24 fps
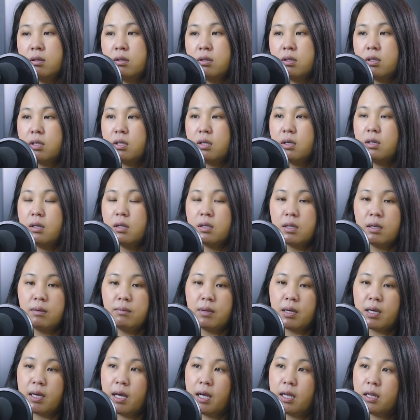chỉ nó là tới
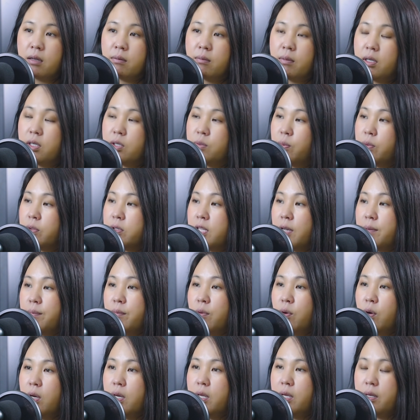mình cần thì mình chỉ bắt trăm
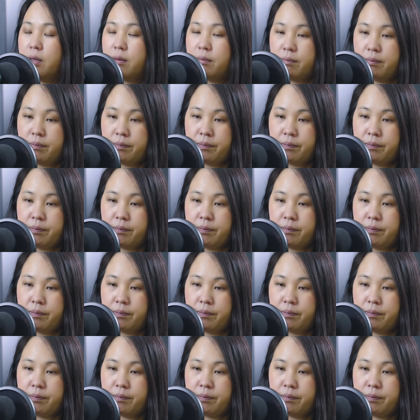mua đi